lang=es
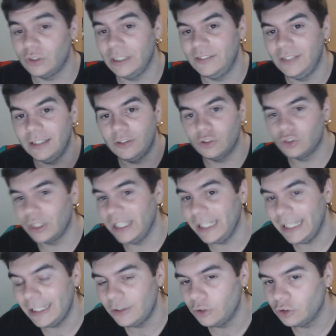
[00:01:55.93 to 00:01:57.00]
600,
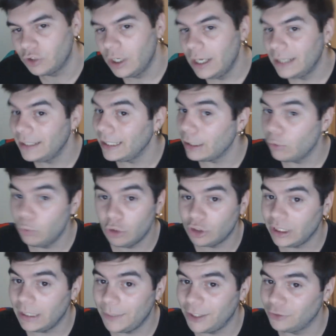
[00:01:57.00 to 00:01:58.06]
500, ninguno
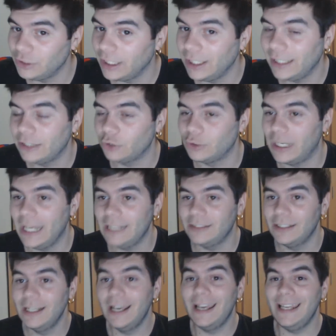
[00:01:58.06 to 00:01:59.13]
tiene menos de 500 likes